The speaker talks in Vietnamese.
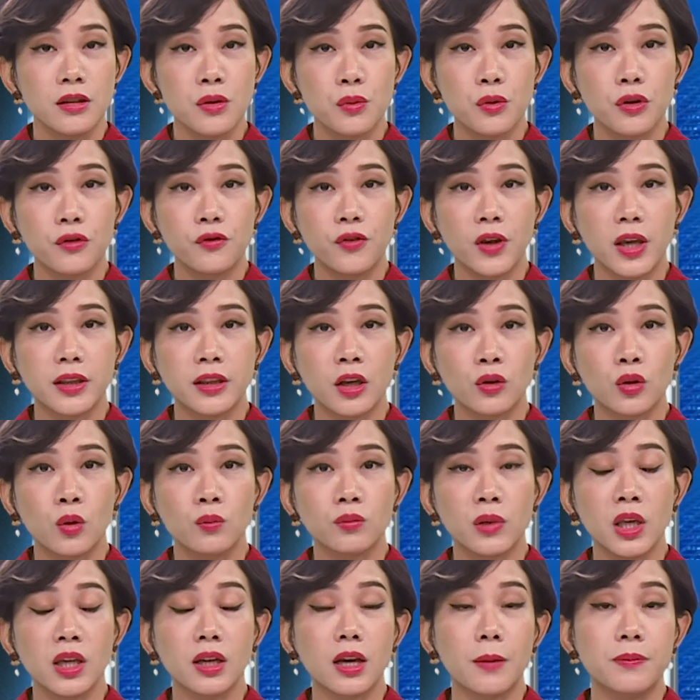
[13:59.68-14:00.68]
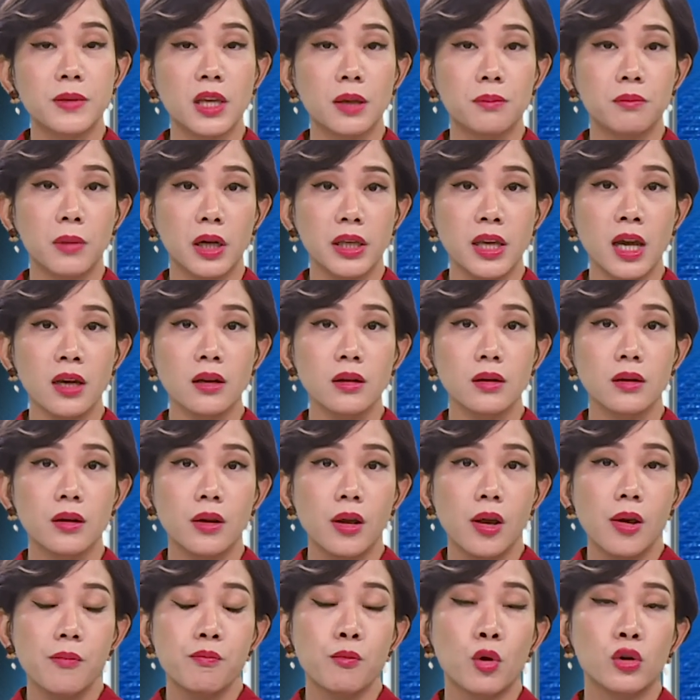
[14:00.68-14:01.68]
Thưa quý vị, theo thông tin cập nhật mới nhất,
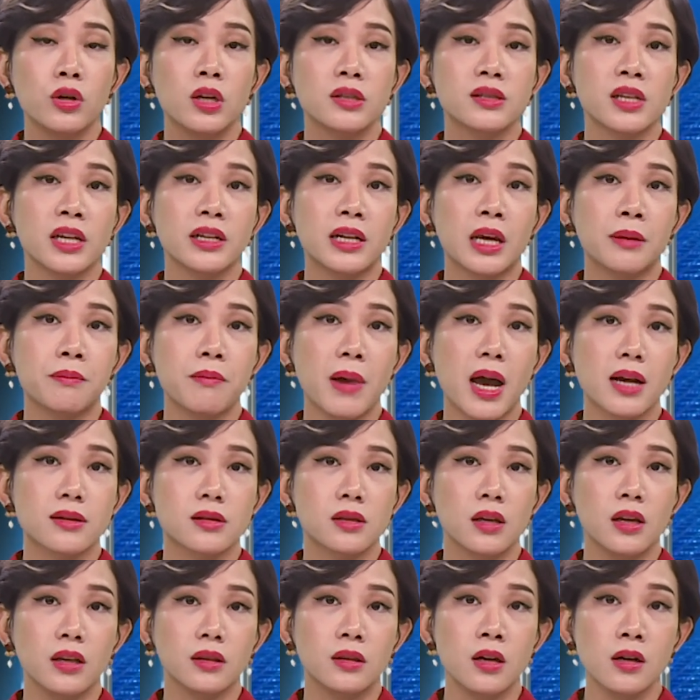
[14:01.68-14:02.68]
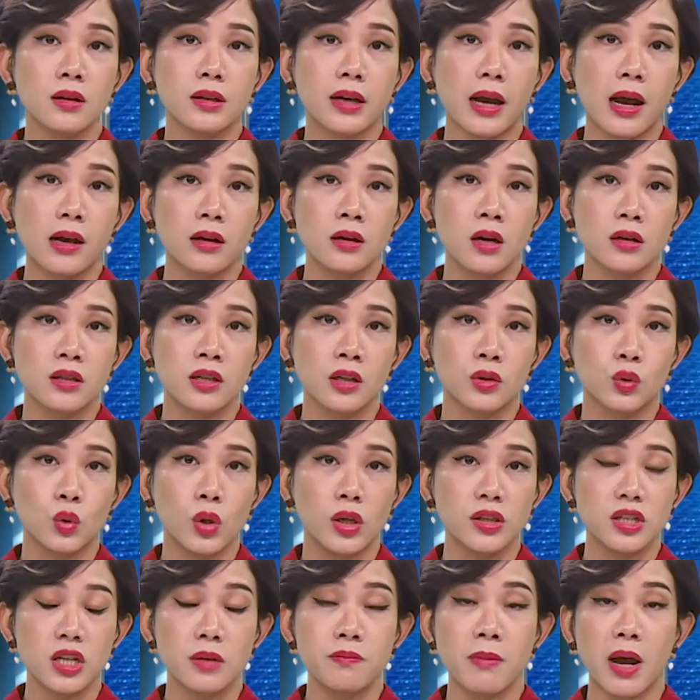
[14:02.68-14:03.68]
một đường dây đánh bạc dưới hình thức cá cược trực
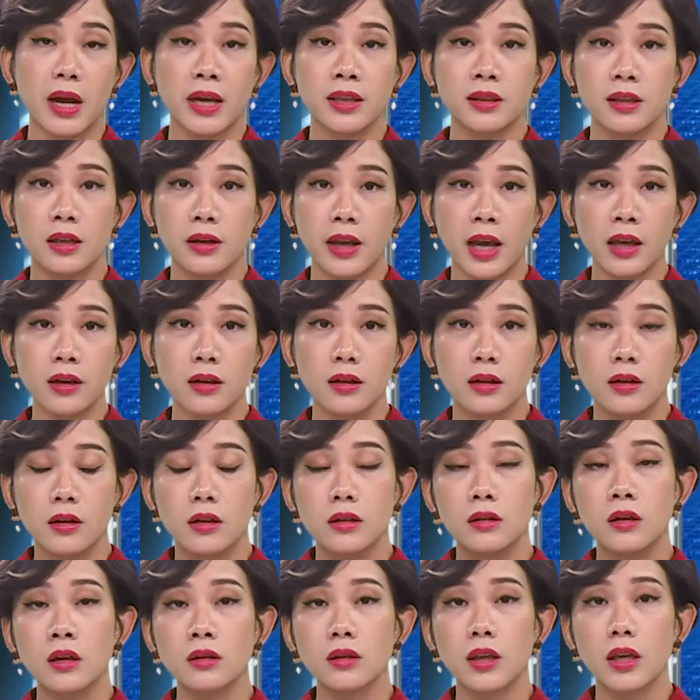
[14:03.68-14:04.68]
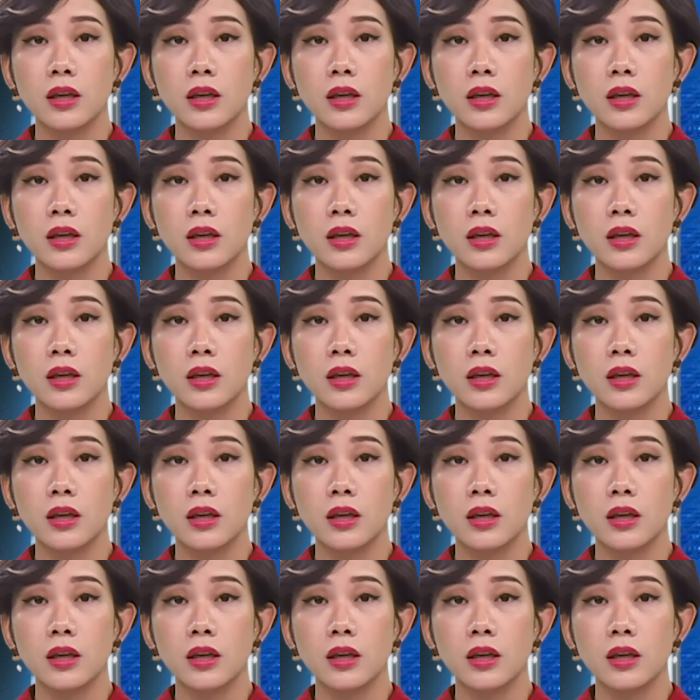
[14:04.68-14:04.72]
tuyến trên mạng internet ước